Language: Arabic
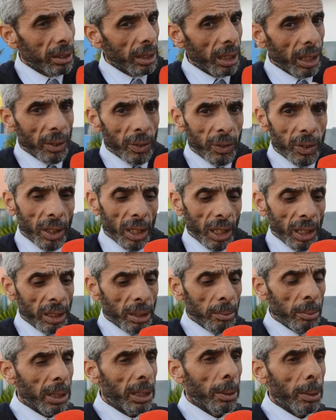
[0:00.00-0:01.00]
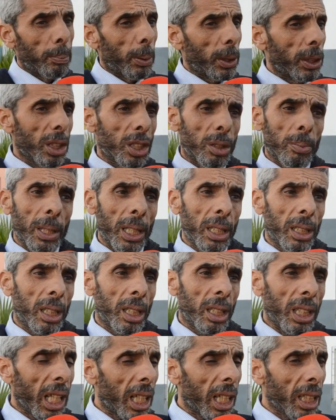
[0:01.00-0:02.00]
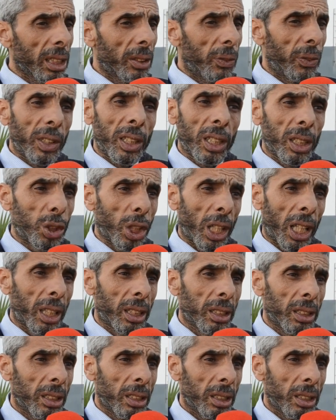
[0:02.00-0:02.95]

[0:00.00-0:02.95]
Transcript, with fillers: راه ما طبقتيش معايا العقد فيه شهر